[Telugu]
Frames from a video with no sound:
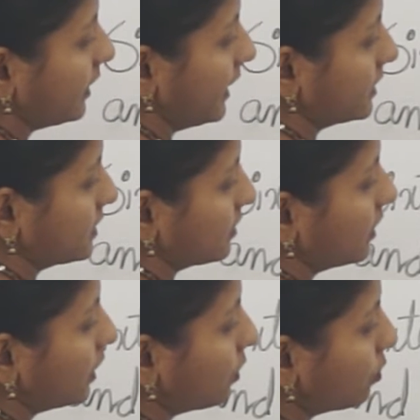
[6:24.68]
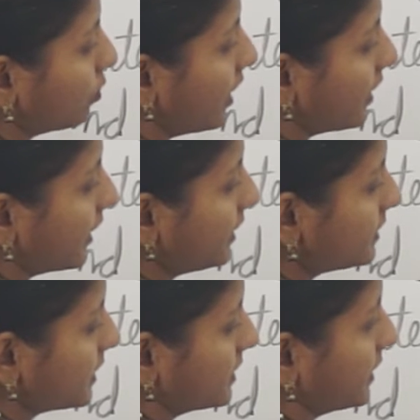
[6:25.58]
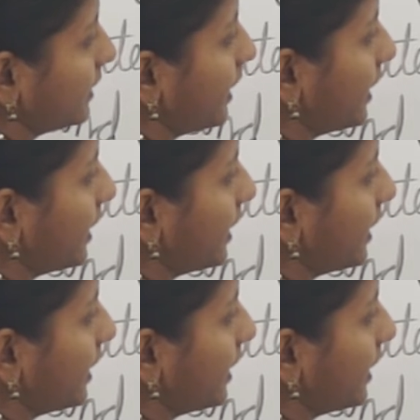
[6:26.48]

నెక్స్ట్ టూ హండ్రెడ్ అండ్ నైన్ ఇది